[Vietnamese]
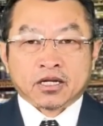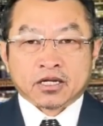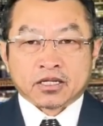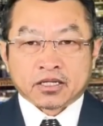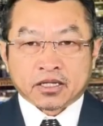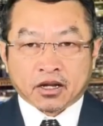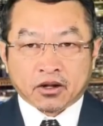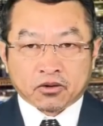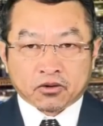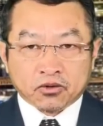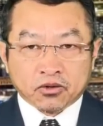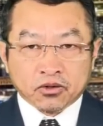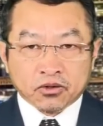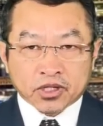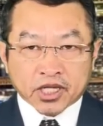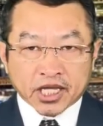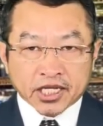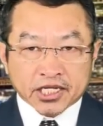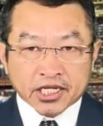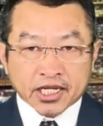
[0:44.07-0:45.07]
tại cú
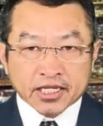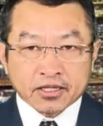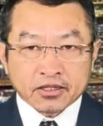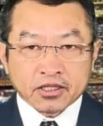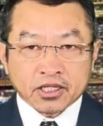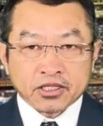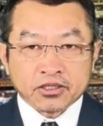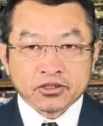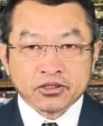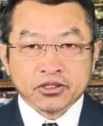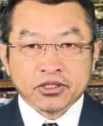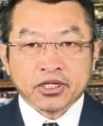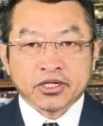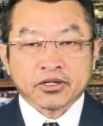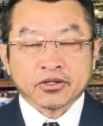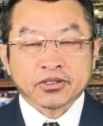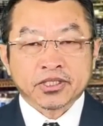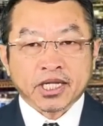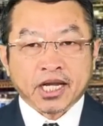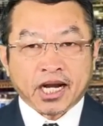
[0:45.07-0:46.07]
kế cha tại sao sự nhất
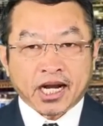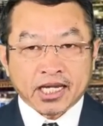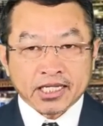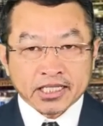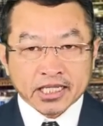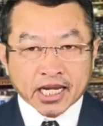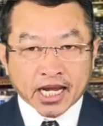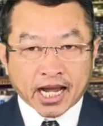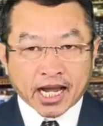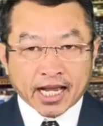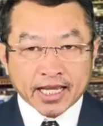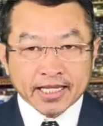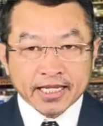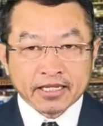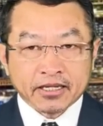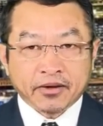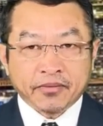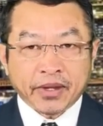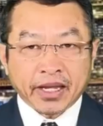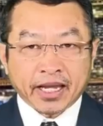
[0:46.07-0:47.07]
đầu sang Alaska tới
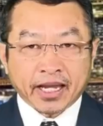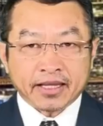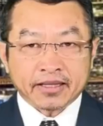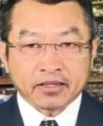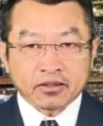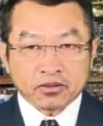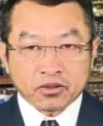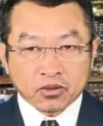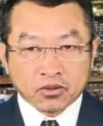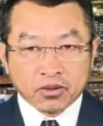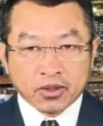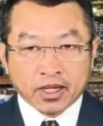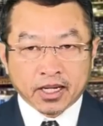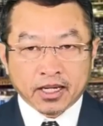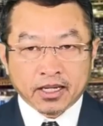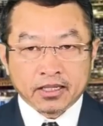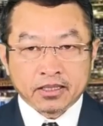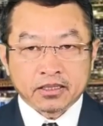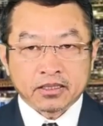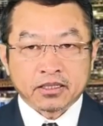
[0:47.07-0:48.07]
chờ mì cả tự tua
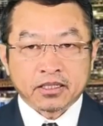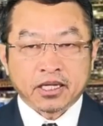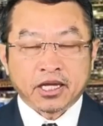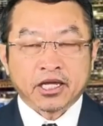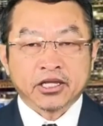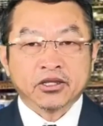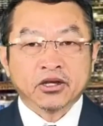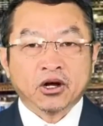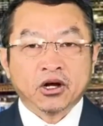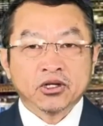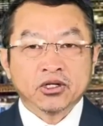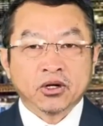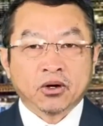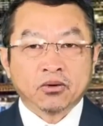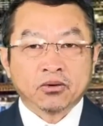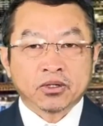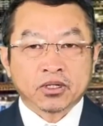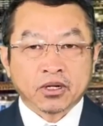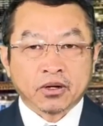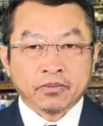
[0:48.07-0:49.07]
ấy nhau
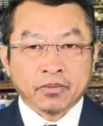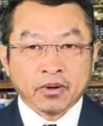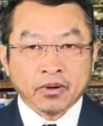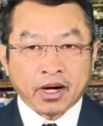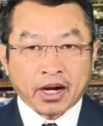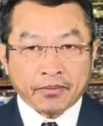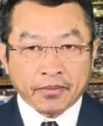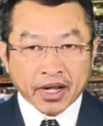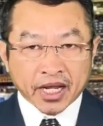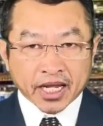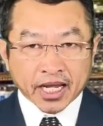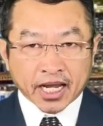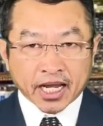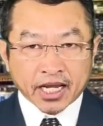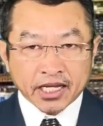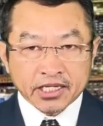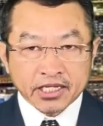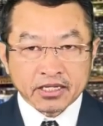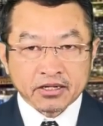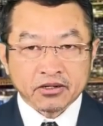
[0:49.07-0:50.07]
rồng trong mông
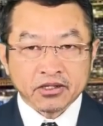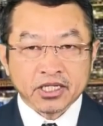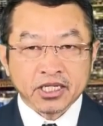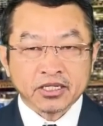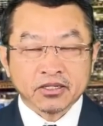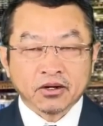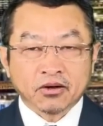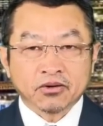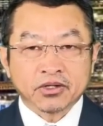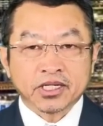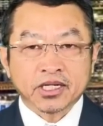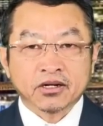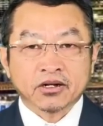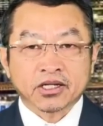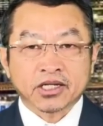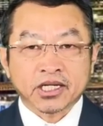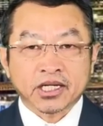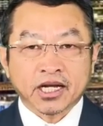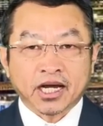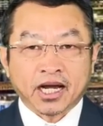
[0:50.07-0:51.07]
America sẽ đâu sẽ rồng sẽ lo
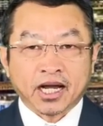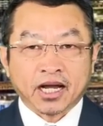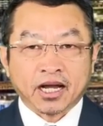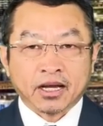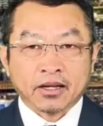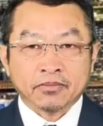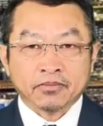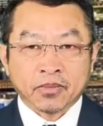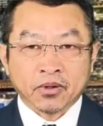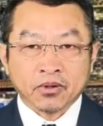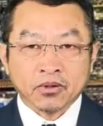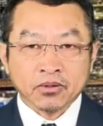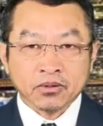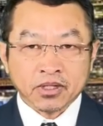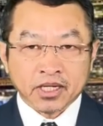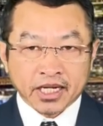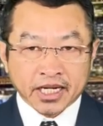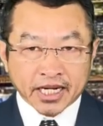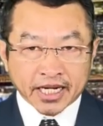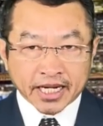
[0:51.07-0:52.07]
sẽ đà mông
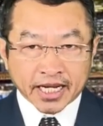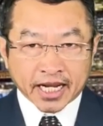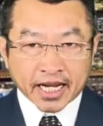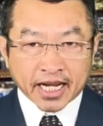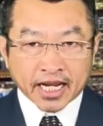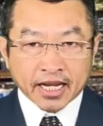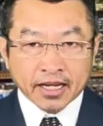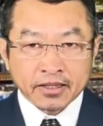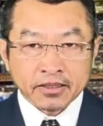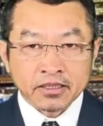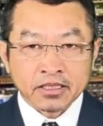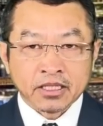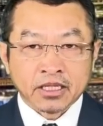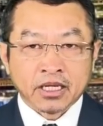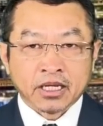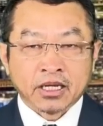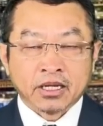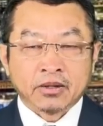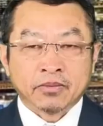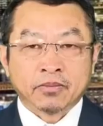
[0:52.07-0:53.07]
Canada
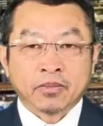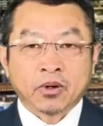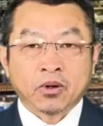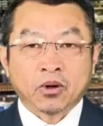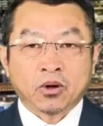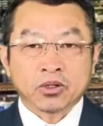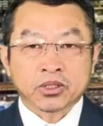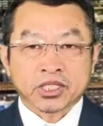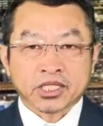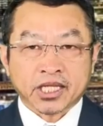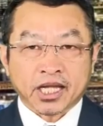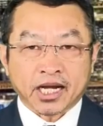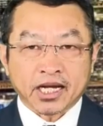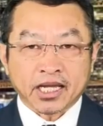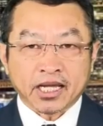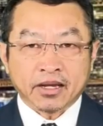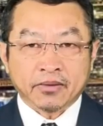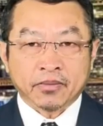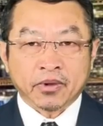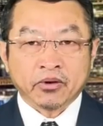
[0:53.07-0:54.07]
mong
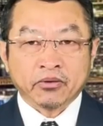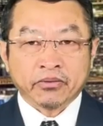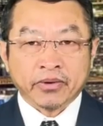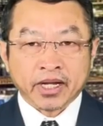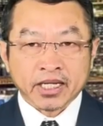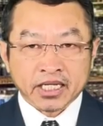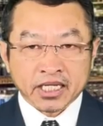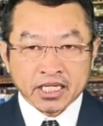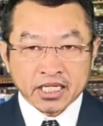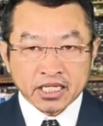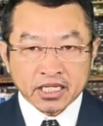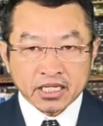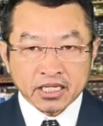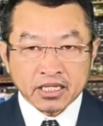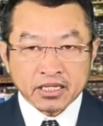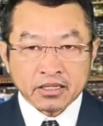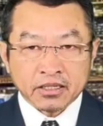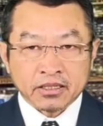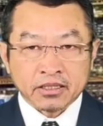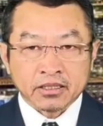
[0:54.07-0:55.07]
Australia mông Pháp
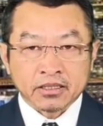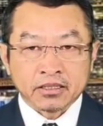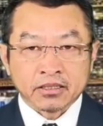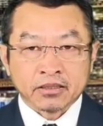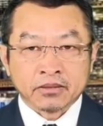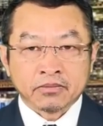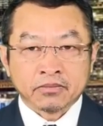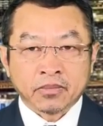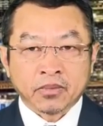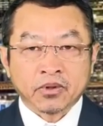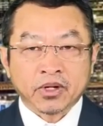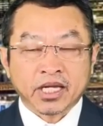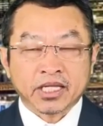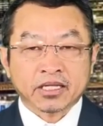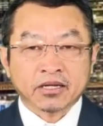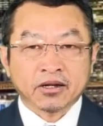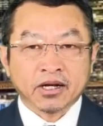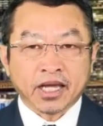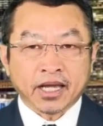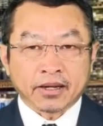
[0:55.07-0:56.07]
Kỳ mong
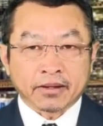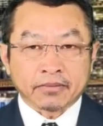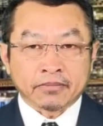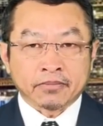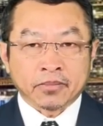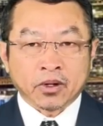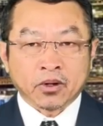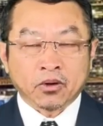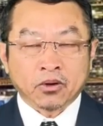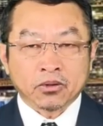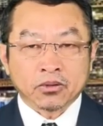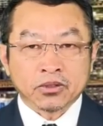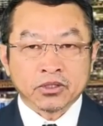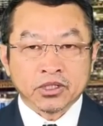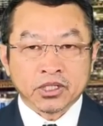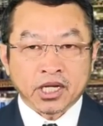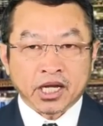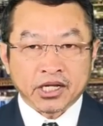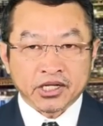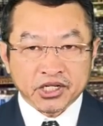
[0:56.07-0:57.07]
Netherlands mong
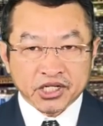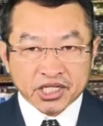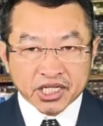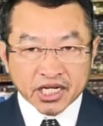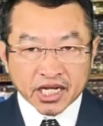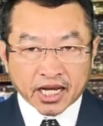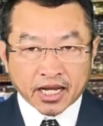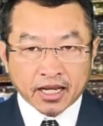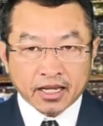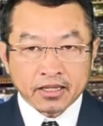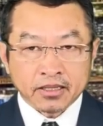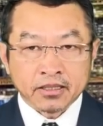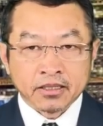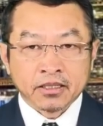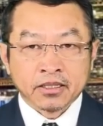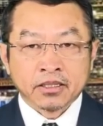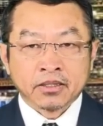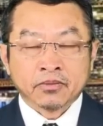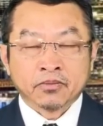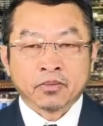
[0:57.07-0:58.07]
Argentina
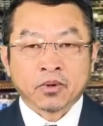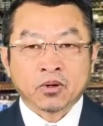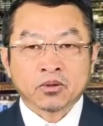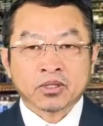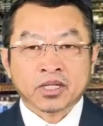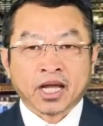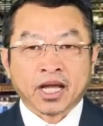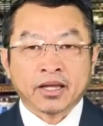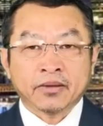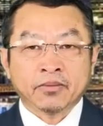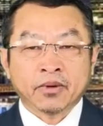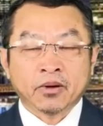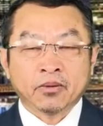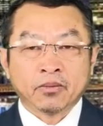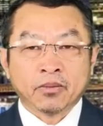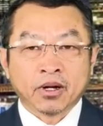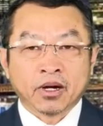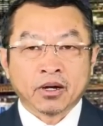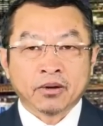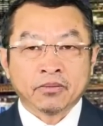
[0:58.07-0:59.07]
mông Thái mông
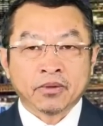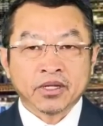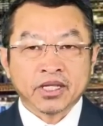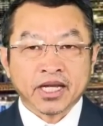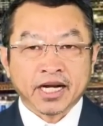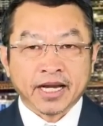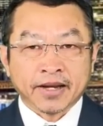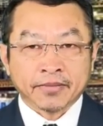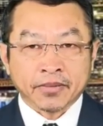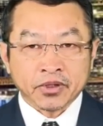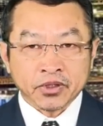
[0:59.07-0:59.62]
Blo mông Nha Lan mong